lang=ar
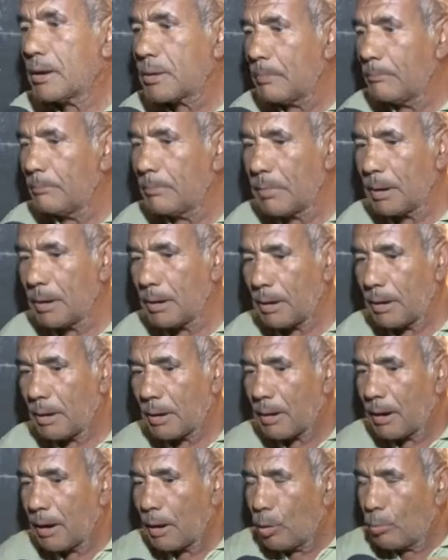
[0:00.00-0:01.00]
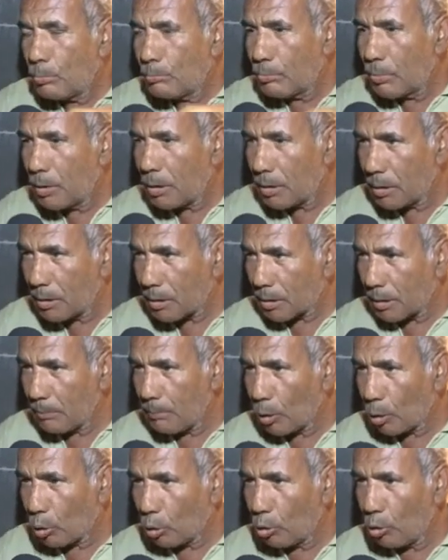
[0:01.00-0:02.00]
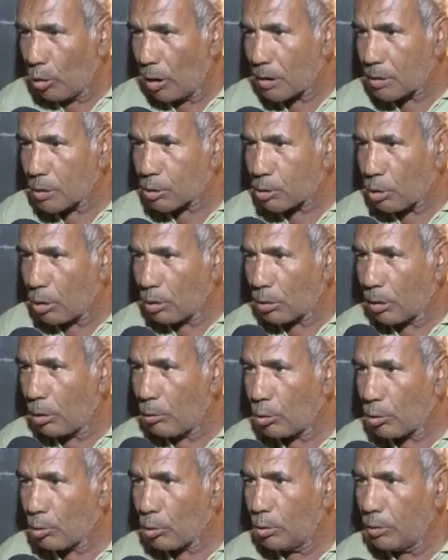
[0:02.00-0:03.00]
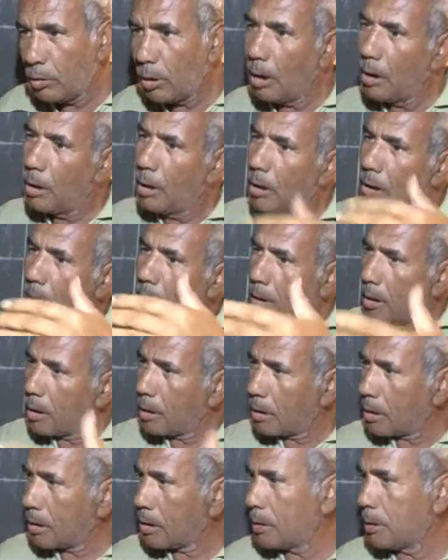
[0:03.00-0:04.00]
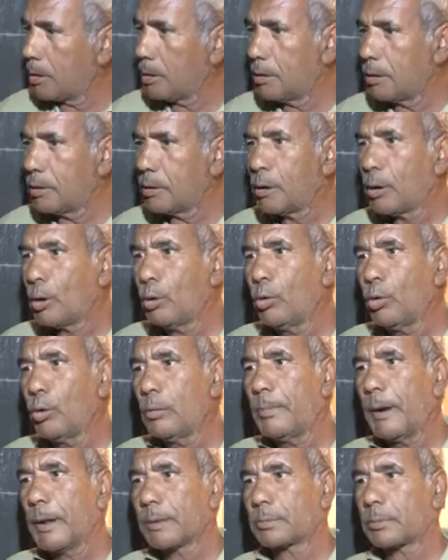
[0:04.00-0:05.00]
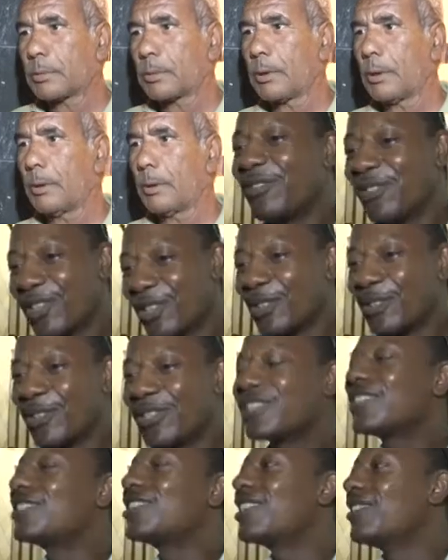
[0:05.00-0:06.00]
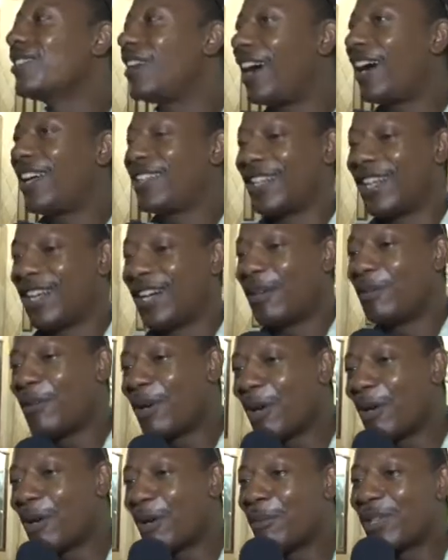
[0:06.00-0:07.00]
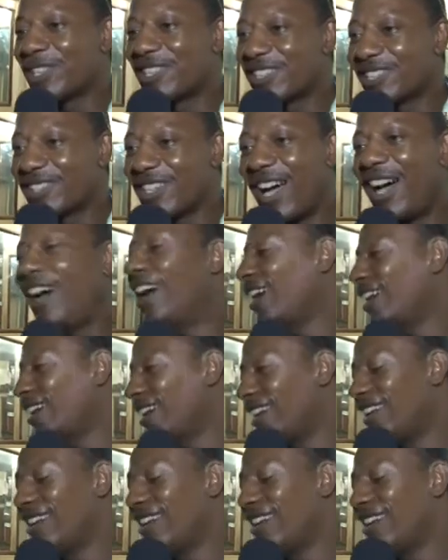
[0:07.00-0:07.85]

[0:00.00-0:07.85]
يلزم كما يقولوها السلطه والكل يرجلوا البلاد في تونس تجي وحدها اما هو باش يصنعها